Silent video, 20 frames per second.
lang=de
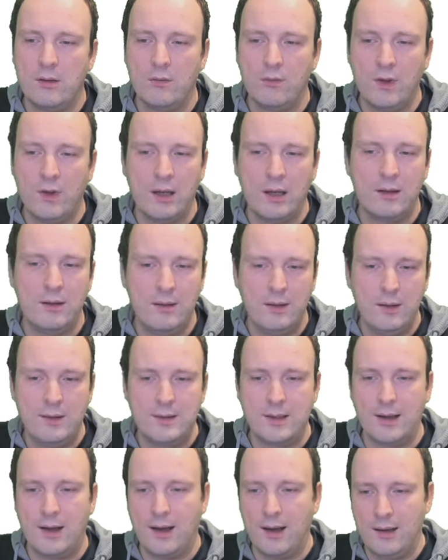werden
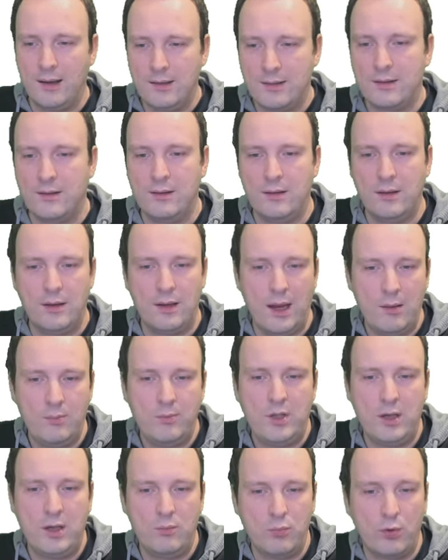diese einzelnen
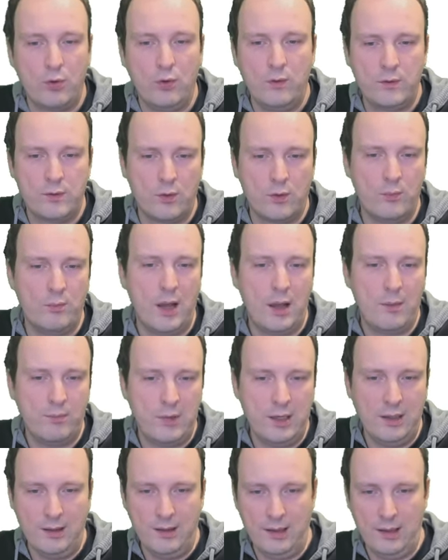Häppchen Prüfsummen
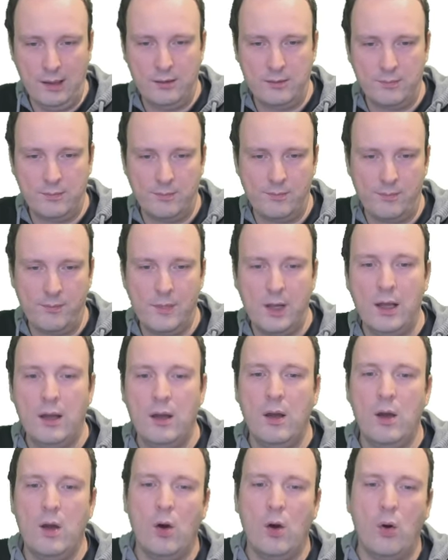abgelegt.
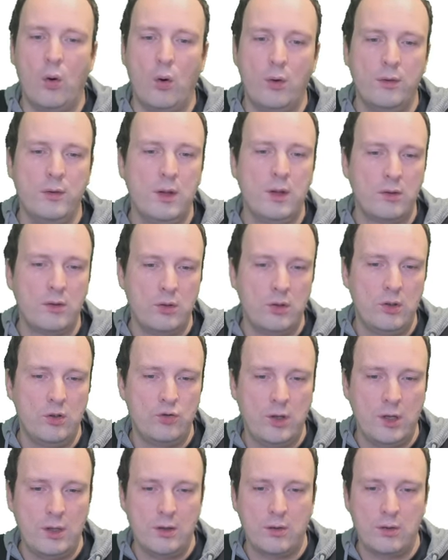Und natürlich
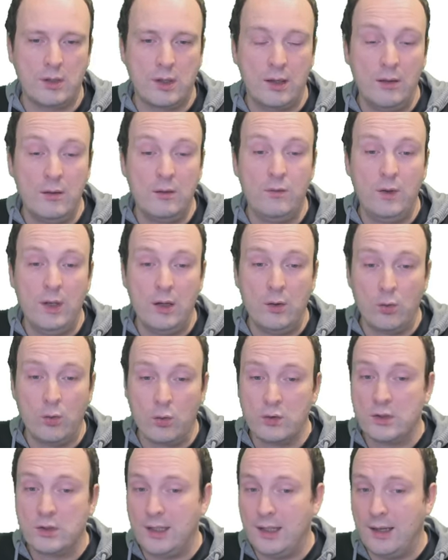steht auch drin, wie
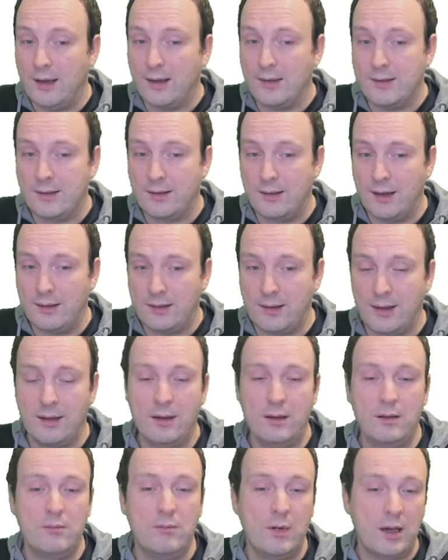groß die ganze
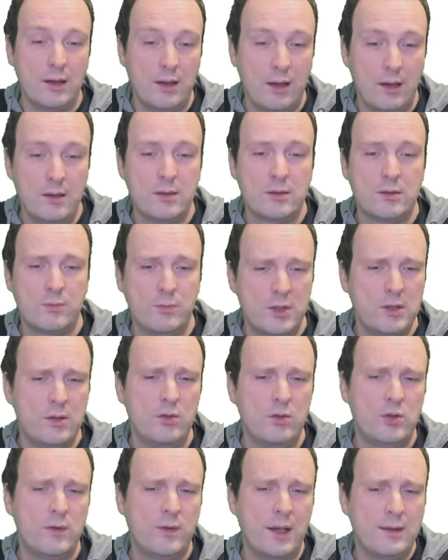Datei nachher ist,
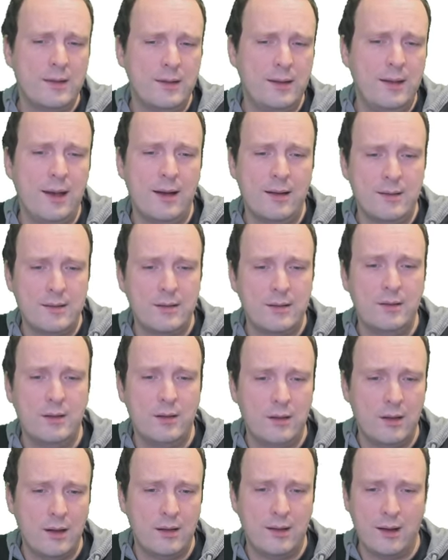beziehungsweise die
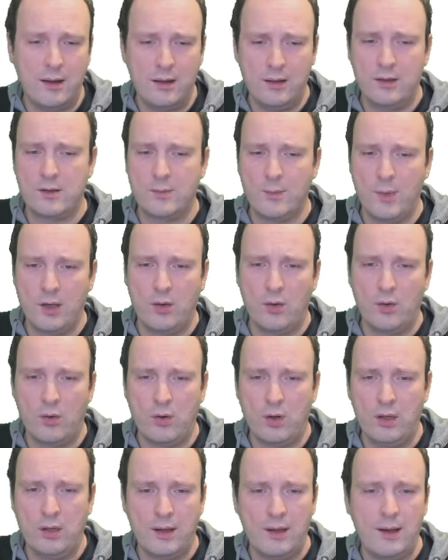einzelnen Dateien, dass man auch
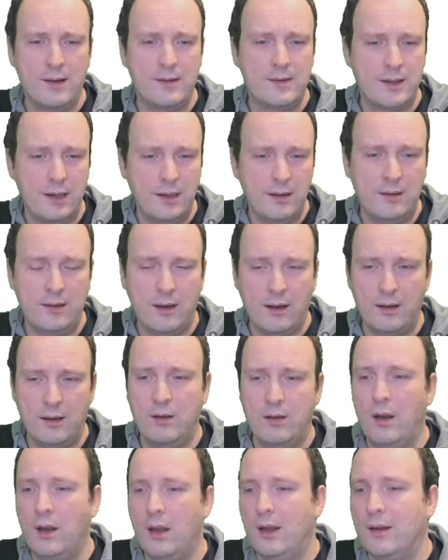hinterher sehen kann,
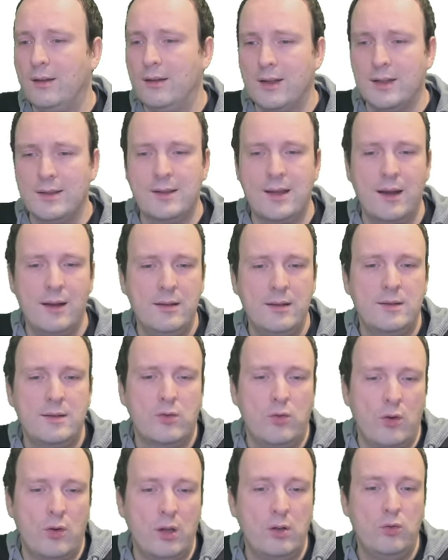dass alles
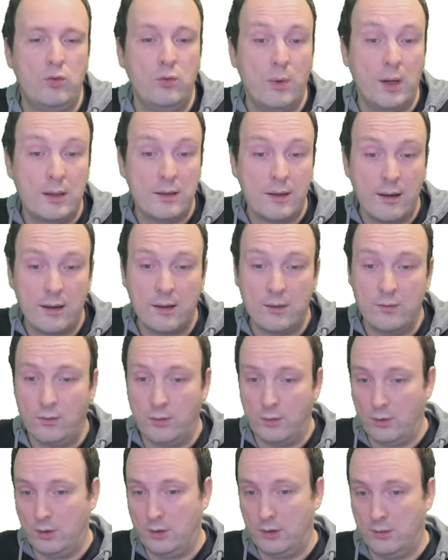korrekt übertragen
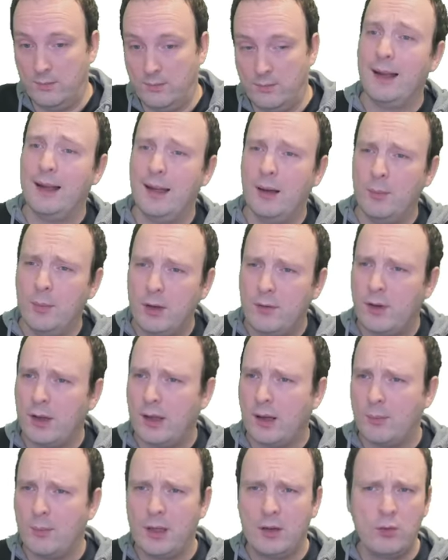wurde. Damit wir
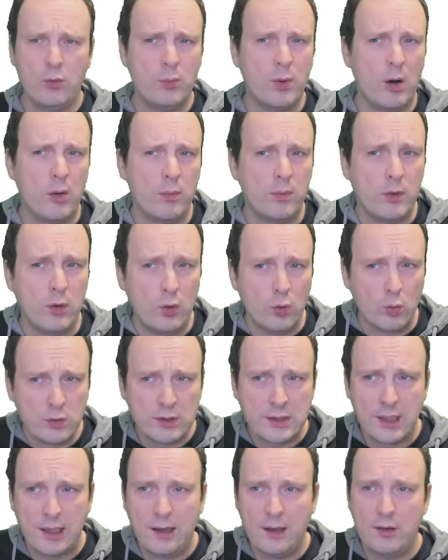damit überhaupt
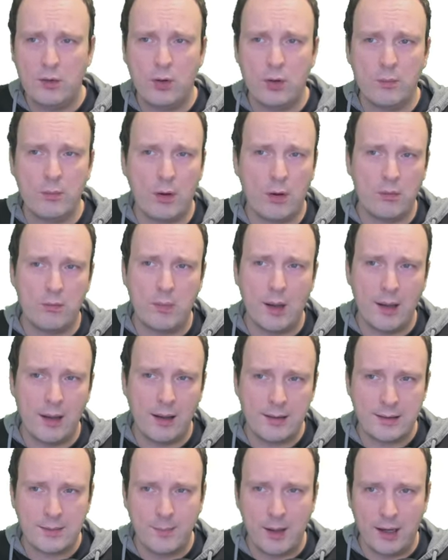loslegen können, brauchen wir
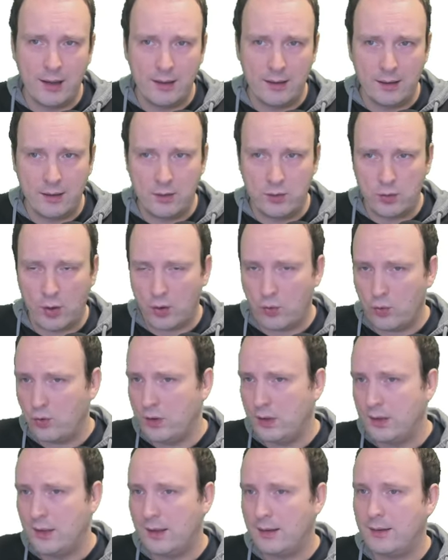erstmal eine
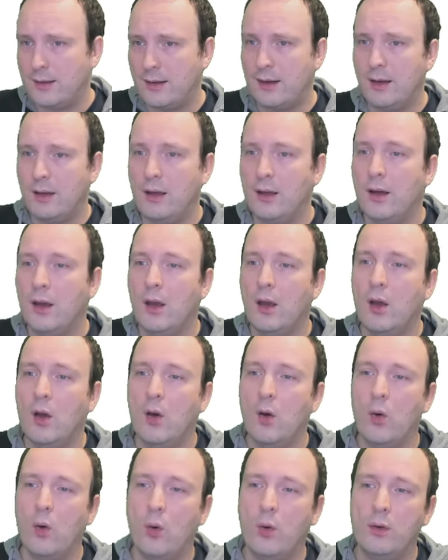Torrent-Datei
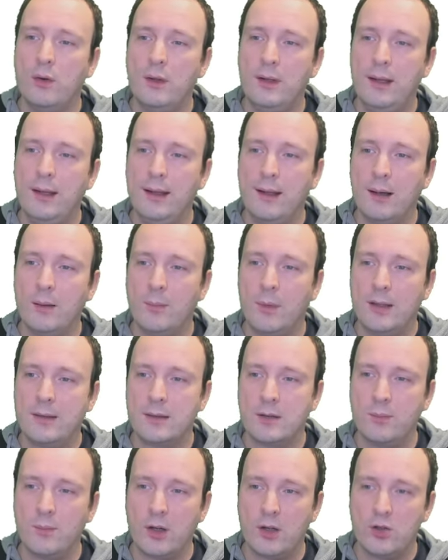und die kann man
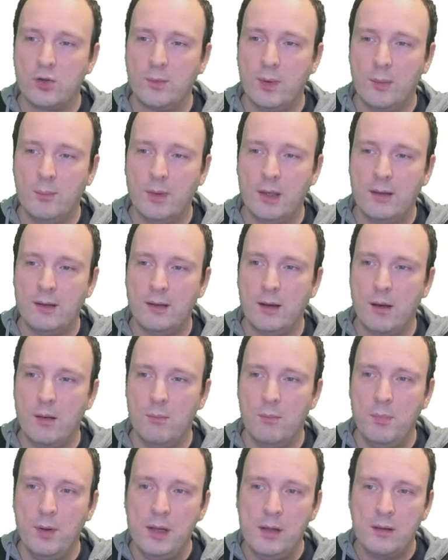zum Beispiel mit
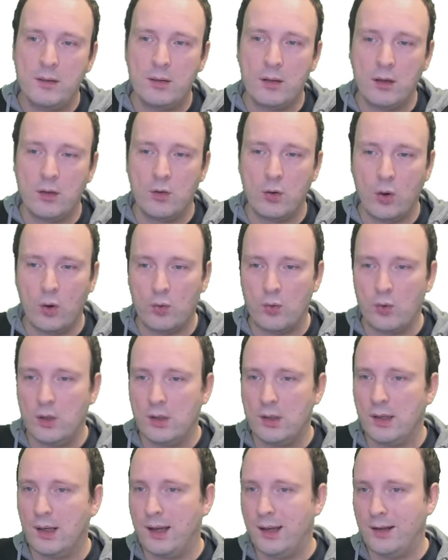
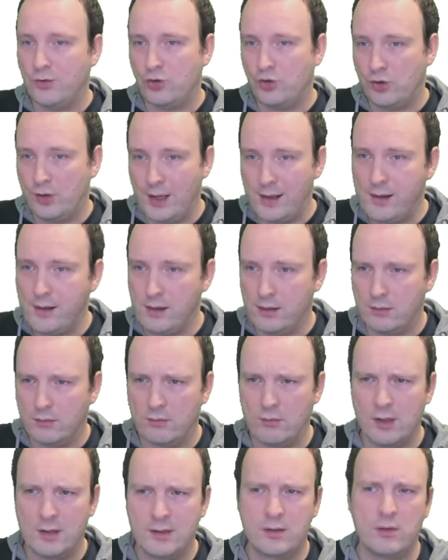BitTorrent erstellen.
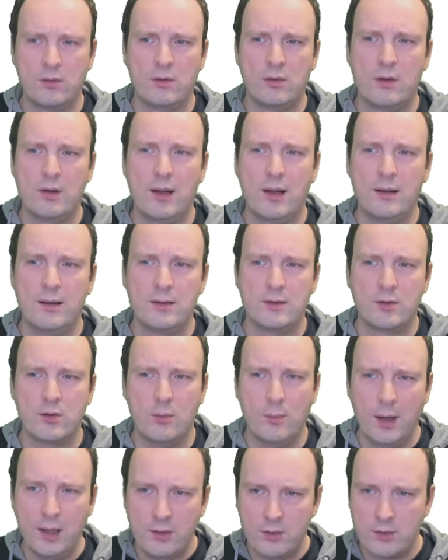Das ist so ein kleines
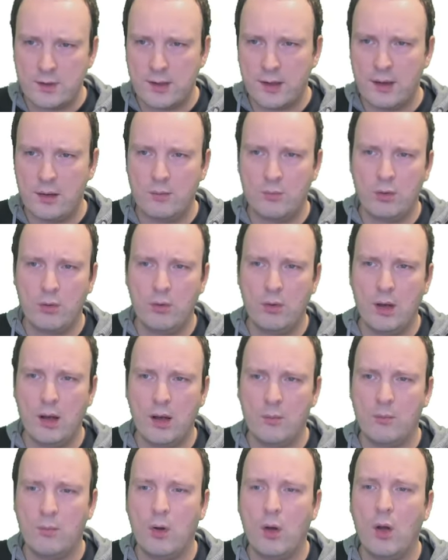
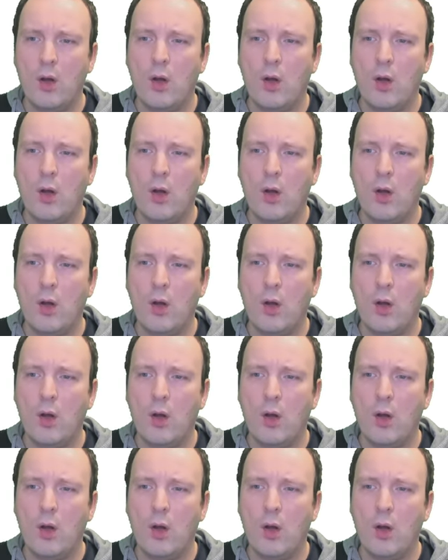Kommandozeilenprogramm